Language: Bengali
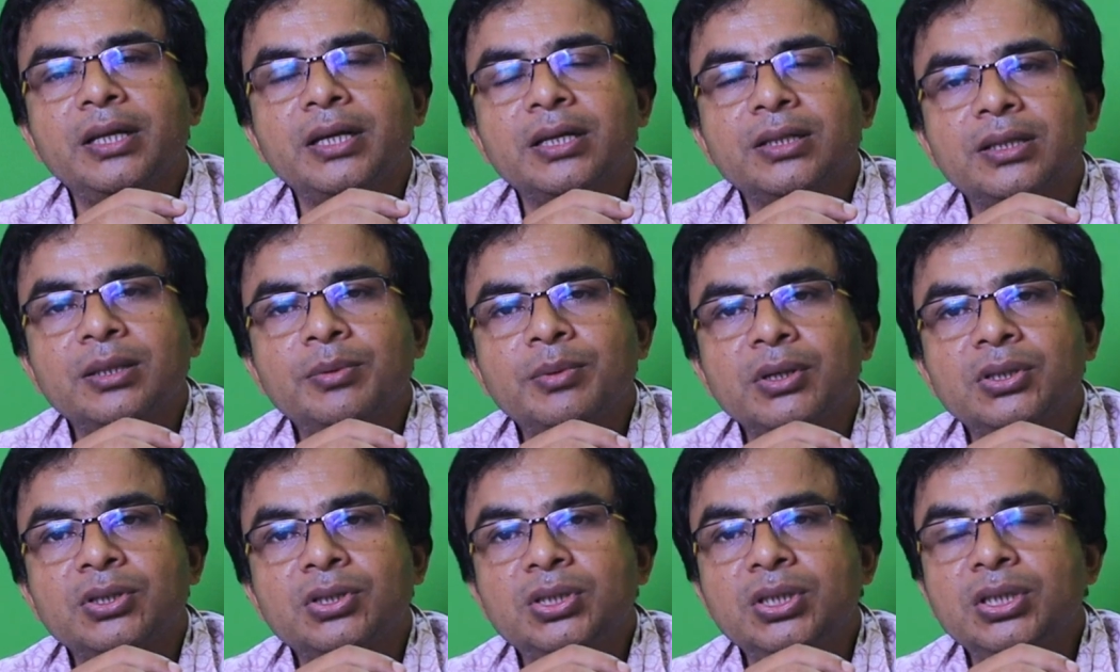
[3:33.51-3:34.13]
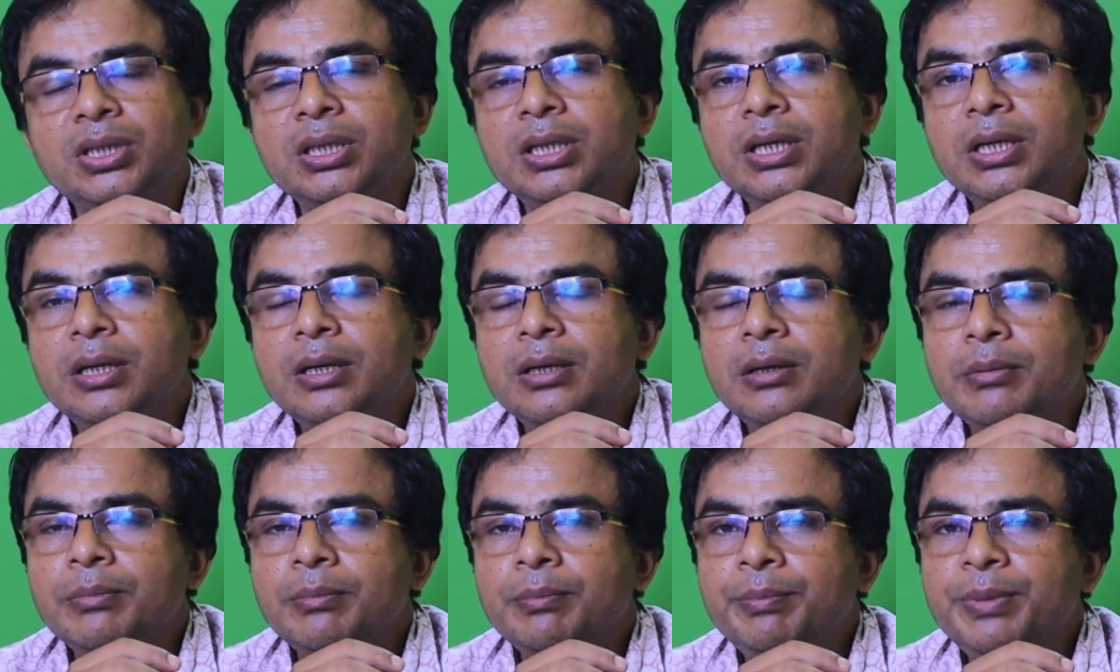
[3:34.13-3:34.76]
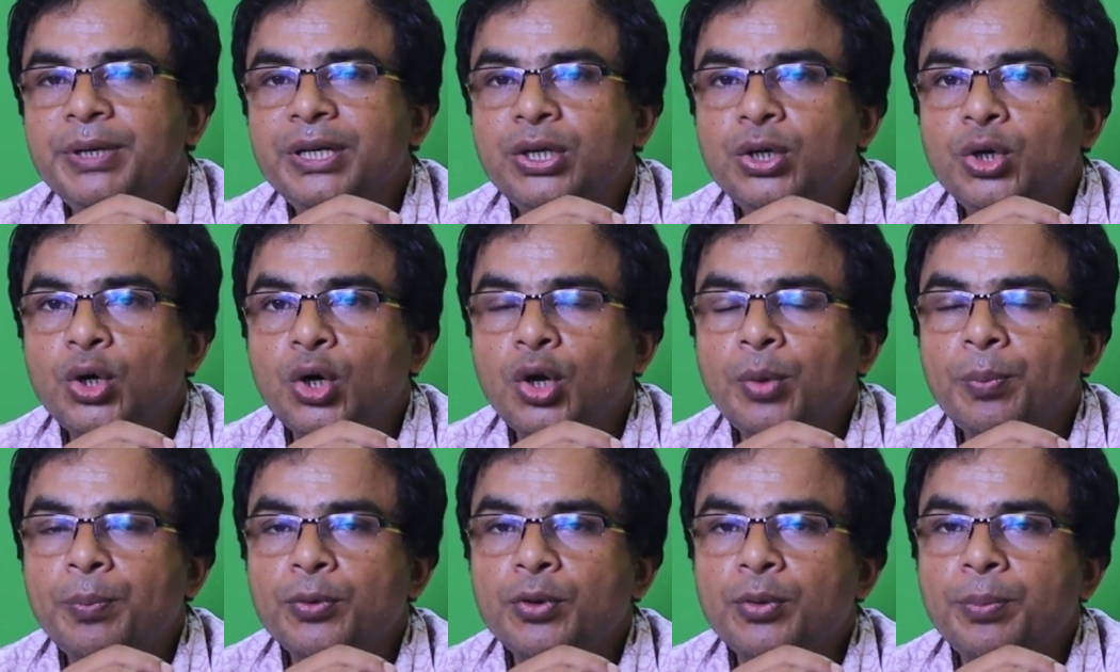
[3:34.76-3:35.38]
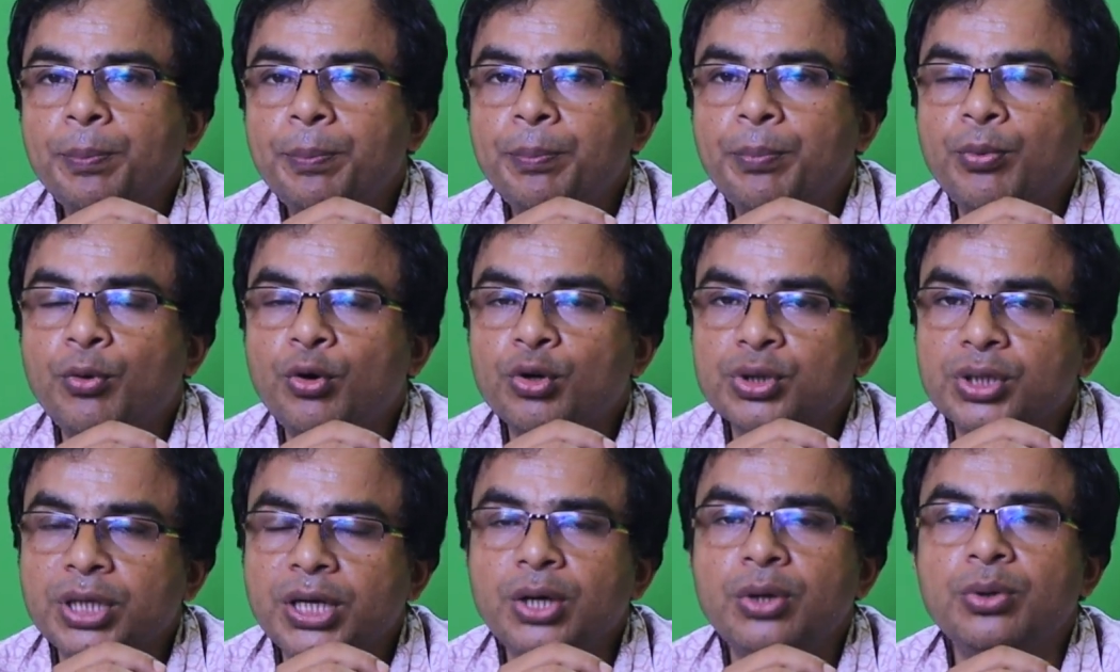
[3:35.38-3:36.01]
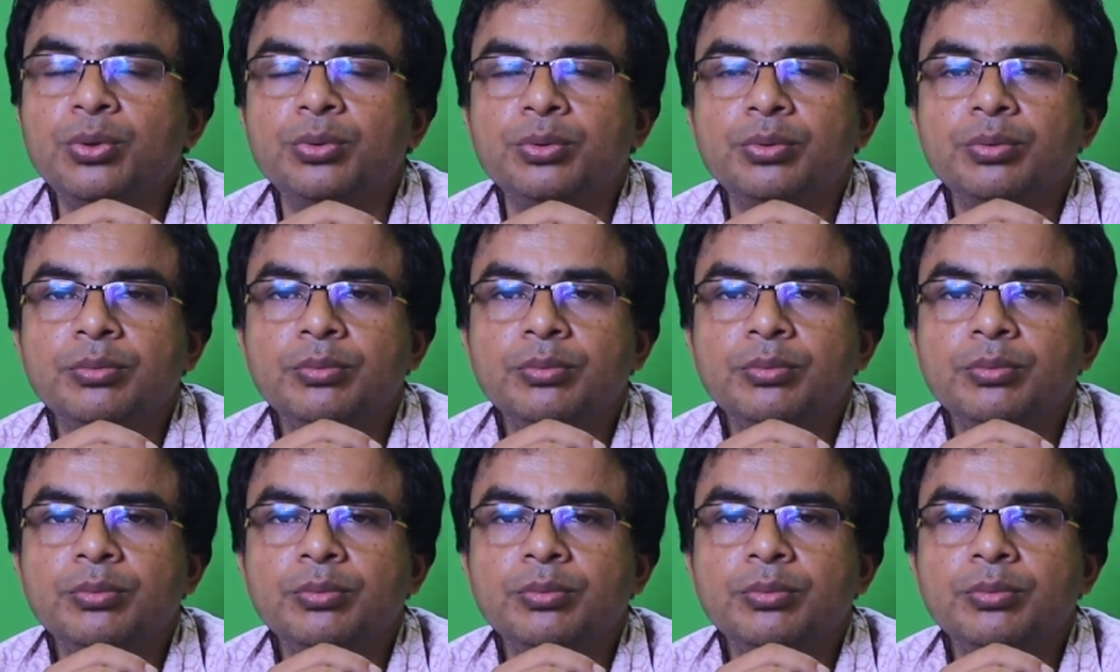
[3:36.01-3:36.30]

দেখতে পাচ্ছি বিকল্প পথেও